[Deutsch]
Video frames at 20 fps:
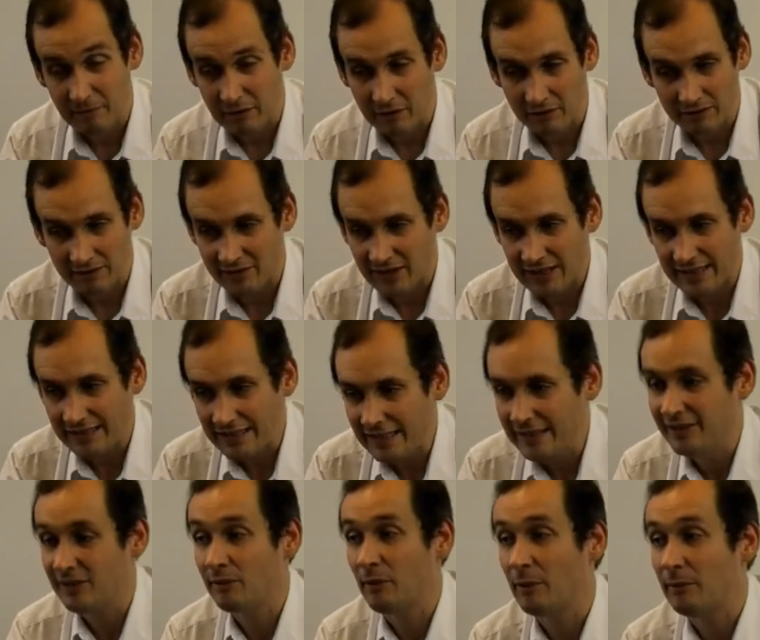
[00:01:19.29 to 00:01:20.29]
Und es hat
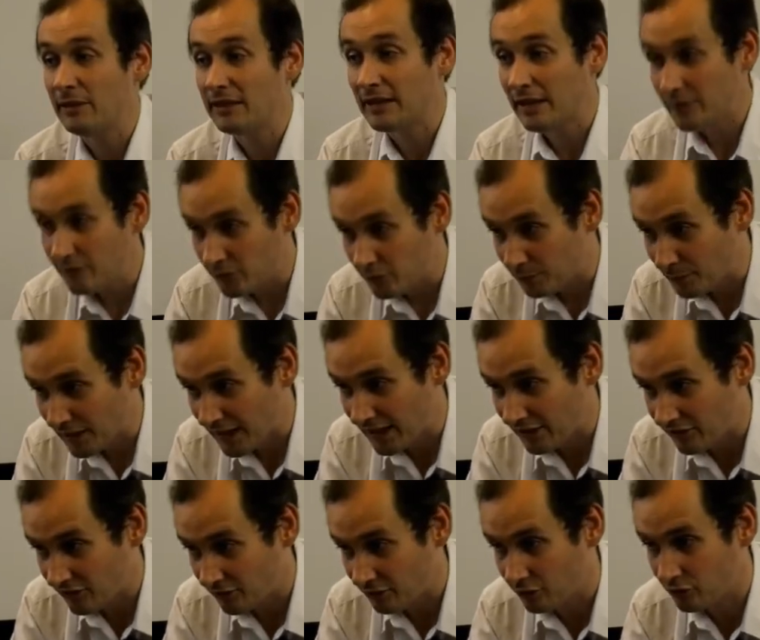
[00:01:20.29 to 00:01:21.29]
nichts mehr mit
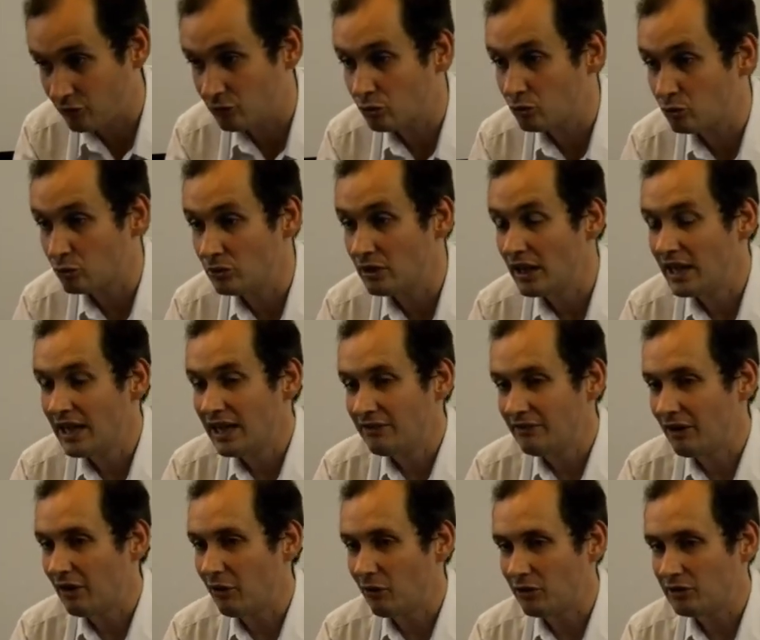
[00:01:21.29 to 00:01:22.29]
Hilfsbereitschaft zu tun,
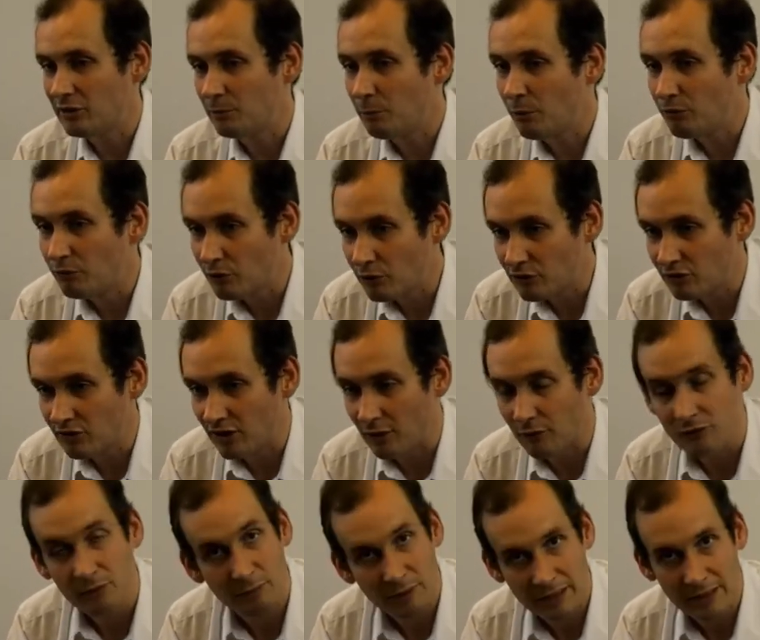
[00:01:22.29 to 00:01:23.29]
wenn Leute bewusst
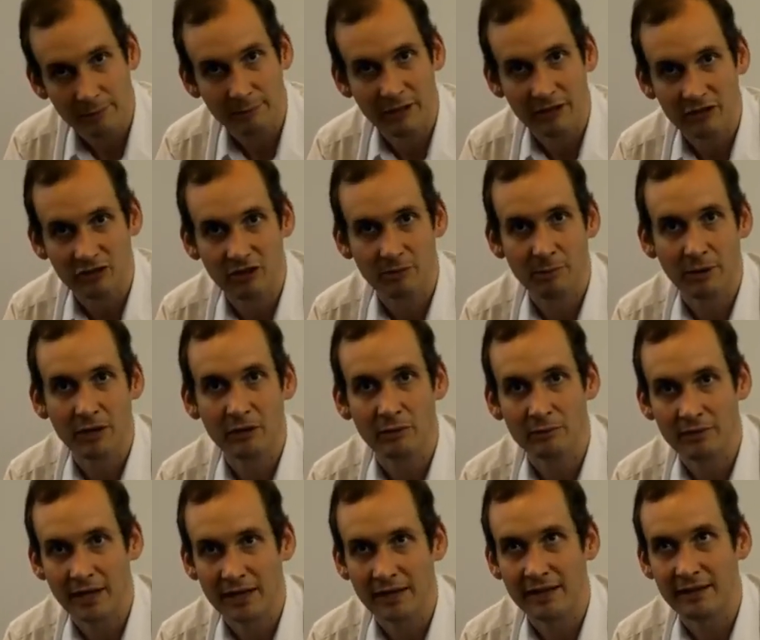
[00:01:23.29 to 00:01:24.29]
aufs Mittelmeer schippern, um
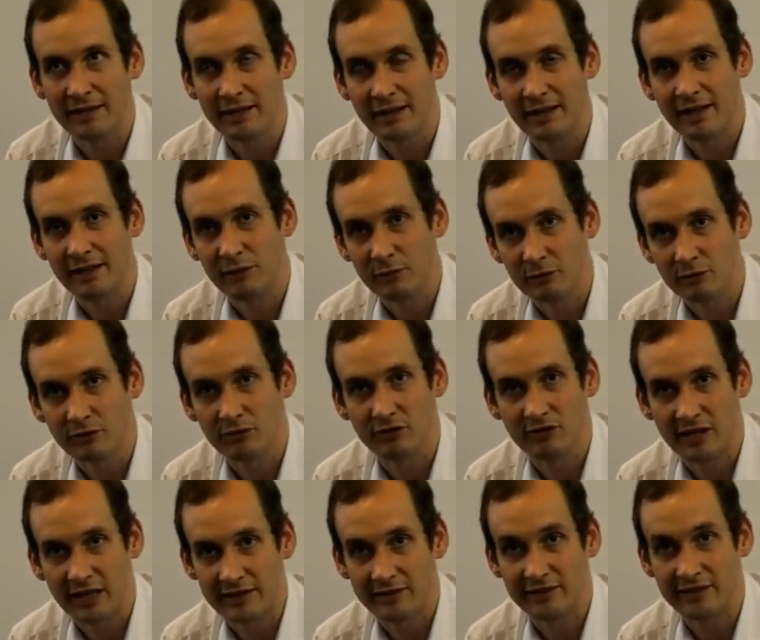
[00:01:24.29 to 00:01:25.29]
dann ein äh,
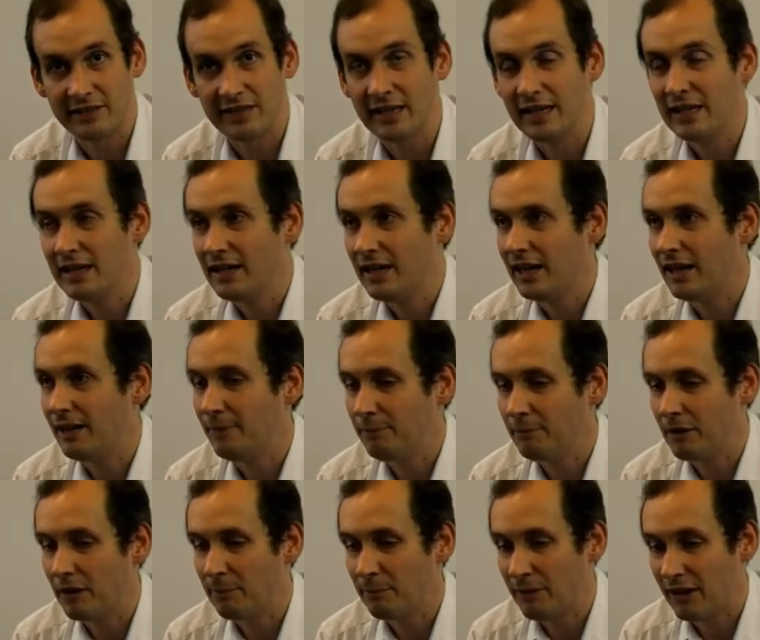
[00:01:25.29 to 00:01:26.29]
Luxustaxi ähm,
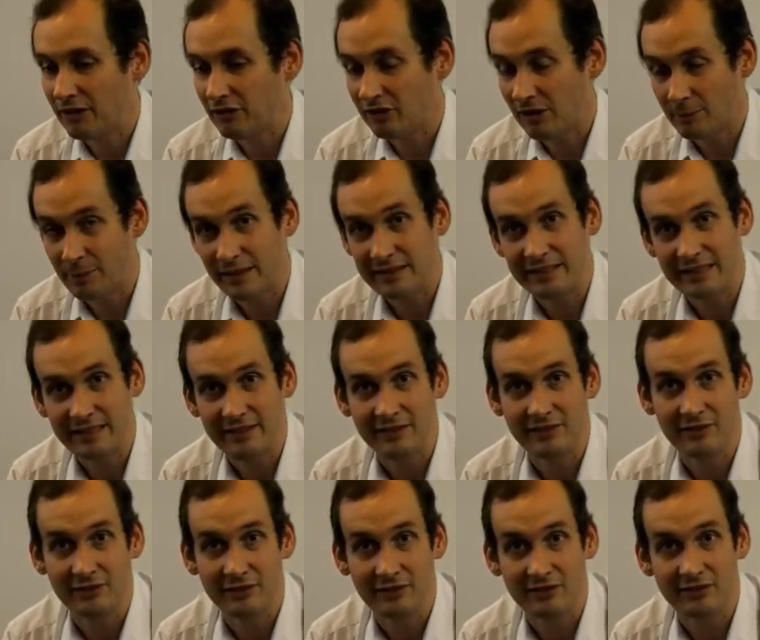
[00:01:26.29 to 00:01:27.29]
äh, per
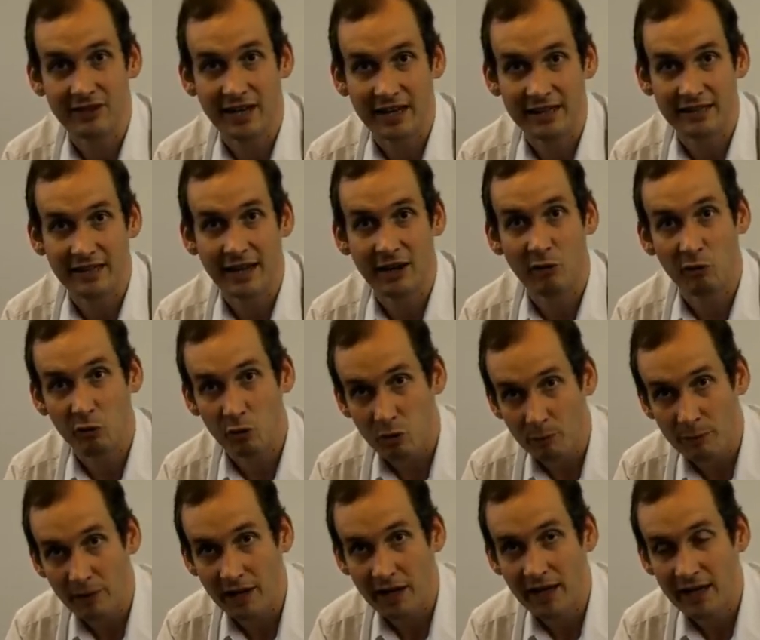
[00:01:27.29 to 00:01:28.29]
Schlepperdienst sozusagen nach
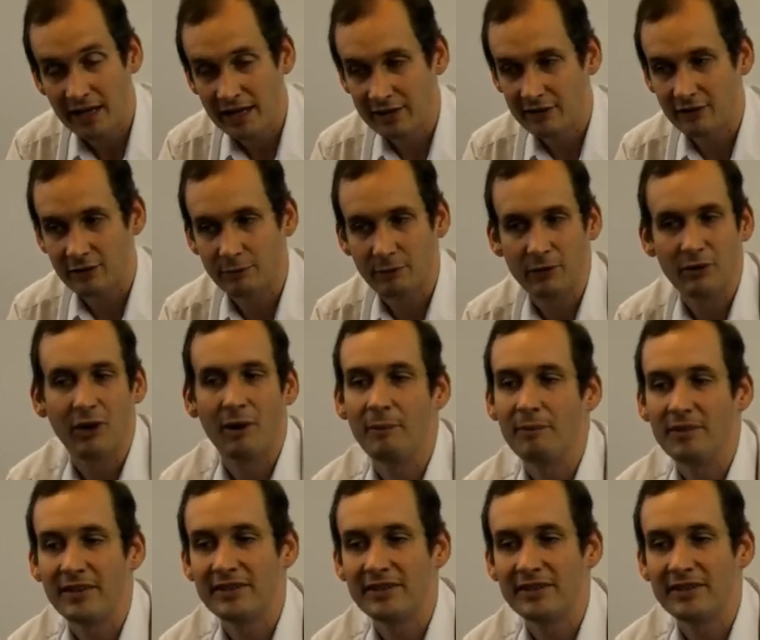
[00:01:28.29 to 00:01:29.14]
Europa zu bekommen.